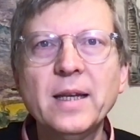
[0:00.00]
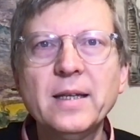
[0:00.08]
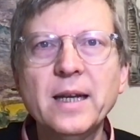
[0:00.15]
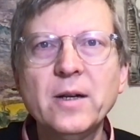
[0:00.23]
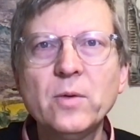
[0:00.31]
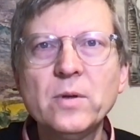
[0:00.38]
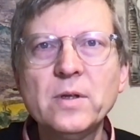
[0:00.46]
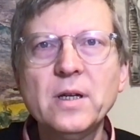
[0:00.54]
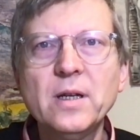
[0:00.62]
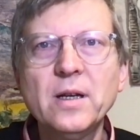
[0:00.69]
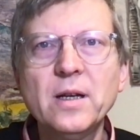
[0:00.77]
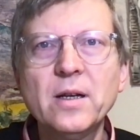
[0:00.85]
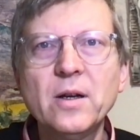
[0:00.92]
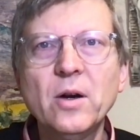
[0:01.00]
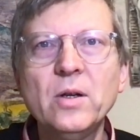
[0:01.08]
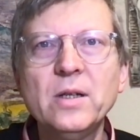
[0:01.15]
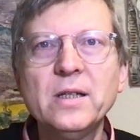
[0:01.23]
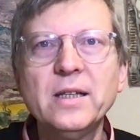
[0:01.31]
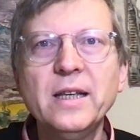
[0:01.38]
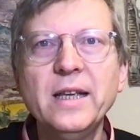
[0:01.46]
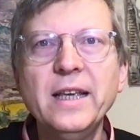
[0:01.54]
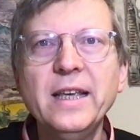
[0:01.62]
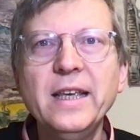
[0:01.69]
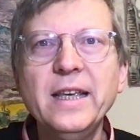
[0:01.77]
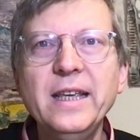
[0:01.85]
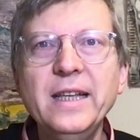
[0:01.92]
Denn unser Gold
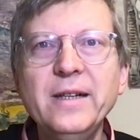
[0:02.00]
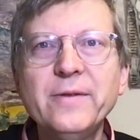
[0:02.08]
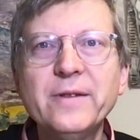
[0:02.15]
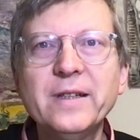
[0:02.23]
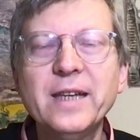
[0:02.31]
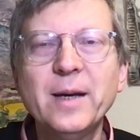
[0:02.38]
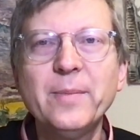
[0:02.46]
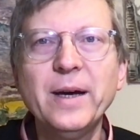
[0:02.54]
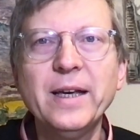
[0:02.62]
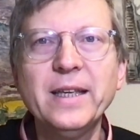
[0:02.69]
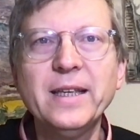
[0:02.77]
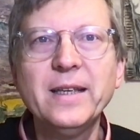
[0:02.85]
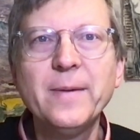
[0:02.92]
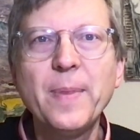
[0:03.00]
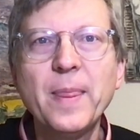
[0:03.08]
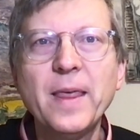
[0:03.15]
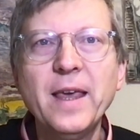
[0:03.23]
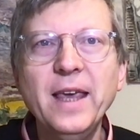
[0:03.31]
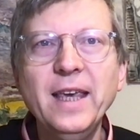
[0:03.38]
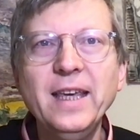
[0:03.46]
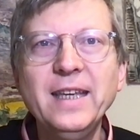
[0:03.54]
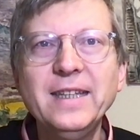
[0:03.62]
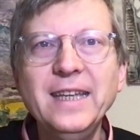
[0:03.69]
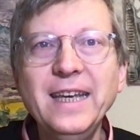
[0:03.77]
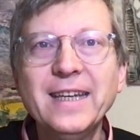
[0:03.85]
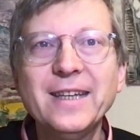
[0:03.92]
hilft dabei,
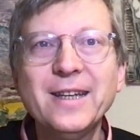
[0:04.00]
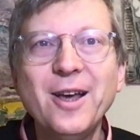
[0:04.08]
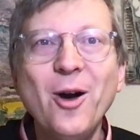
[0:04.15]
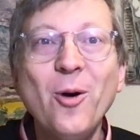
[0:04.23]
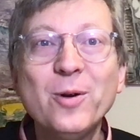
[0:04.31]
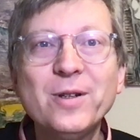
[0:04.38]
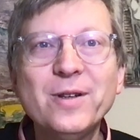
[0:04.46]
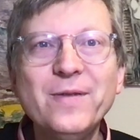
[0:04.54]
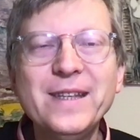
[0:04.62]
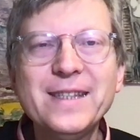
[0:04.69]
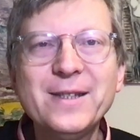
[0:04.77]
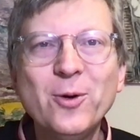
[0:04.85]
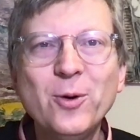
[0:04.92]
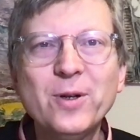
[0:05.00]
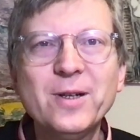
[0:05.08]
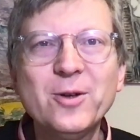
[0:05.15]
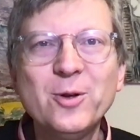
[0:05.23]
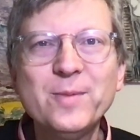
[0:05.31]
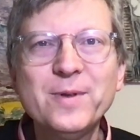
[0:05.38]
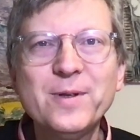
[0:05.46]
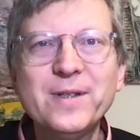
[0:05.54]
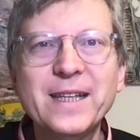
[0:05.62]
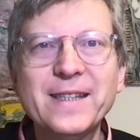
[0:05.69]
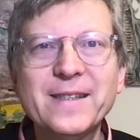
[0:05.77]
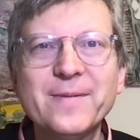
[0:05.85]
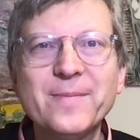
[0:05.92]
Ideen und Visionen
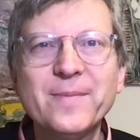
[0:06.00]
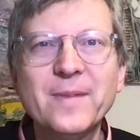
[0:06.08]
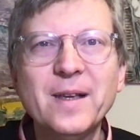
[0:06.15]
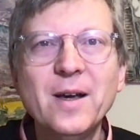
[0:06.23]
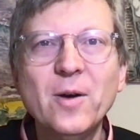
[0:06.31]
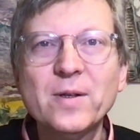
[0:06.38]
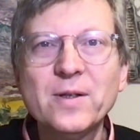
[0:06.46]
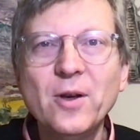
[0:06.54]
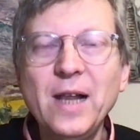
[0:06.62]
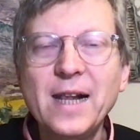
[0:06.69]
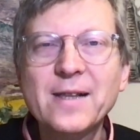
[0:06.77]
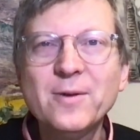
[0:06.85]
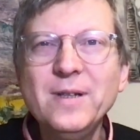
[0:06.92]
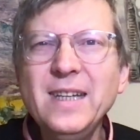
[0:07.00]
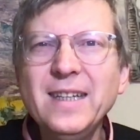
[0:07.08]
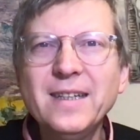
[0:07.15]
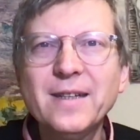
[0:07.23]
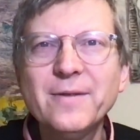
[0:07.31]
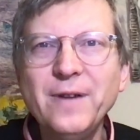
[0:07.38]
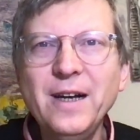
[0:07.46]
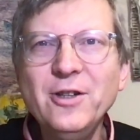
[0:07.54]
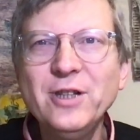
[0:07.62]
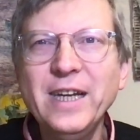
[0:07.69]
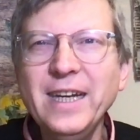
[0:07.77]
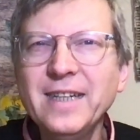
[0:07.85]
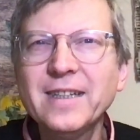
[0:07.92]
umzusetzen und sollte also nicht in
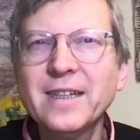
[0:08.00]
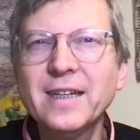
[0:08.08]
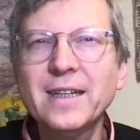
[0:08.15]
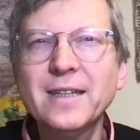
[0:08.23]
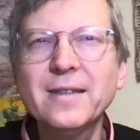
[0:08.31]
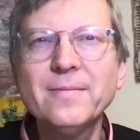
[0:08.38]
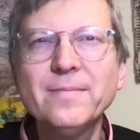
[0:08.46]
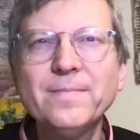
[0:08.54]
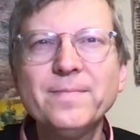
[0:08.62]
falsche Hände geraten.